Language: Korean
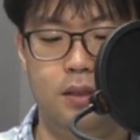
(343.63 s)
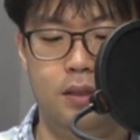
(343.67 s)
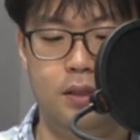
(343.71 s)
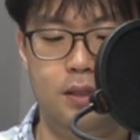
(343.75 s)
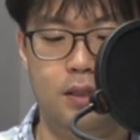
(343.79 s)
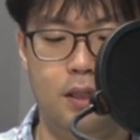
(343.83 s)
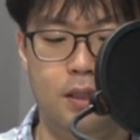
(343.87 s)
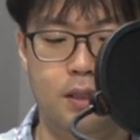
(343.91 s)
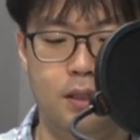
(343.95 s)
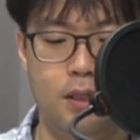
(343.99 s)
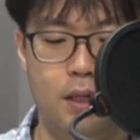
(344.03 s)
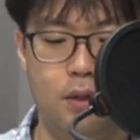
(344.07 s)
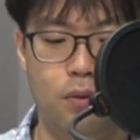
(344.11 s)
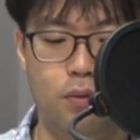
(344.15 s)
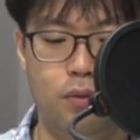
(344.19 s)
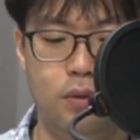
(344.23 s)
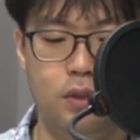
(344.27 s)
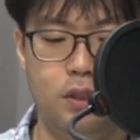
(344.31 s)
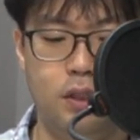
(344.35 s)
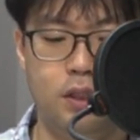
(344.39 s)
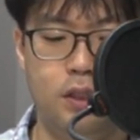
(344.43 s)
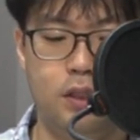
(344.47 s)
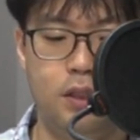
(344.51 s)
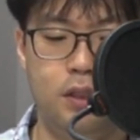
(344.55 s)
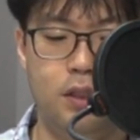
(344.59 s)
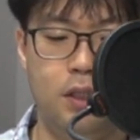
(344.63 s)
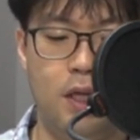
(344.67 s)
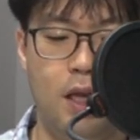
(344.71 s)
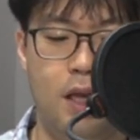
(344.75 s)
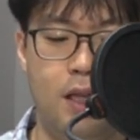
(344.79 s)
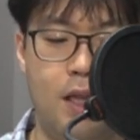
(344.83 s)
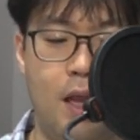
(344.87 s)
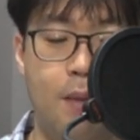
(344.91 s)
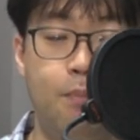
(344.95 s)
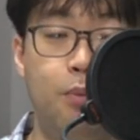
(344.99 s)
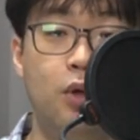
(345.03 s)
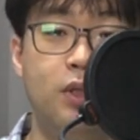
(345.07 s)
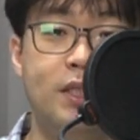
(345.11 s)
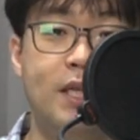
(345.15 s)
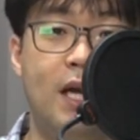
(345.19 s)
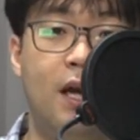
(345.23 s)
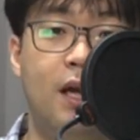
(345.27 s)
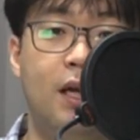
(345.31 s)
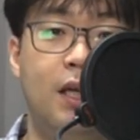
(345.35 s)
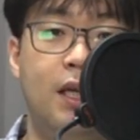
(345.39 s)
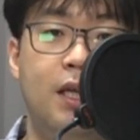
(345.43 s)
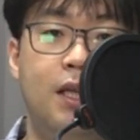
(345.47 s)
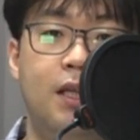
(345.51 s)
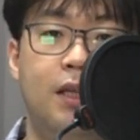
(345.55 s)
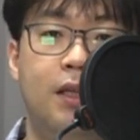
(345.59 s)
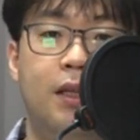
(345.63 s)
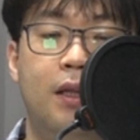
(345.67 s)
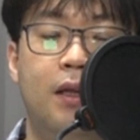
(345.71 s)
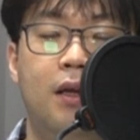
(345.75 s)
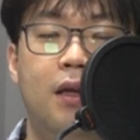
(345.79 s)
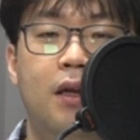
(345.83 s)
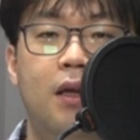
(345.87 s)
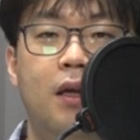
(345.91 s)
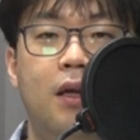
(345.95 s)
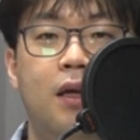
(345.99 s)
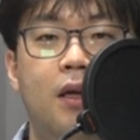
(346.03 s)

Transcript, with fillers: 키에르케고르의 대표작인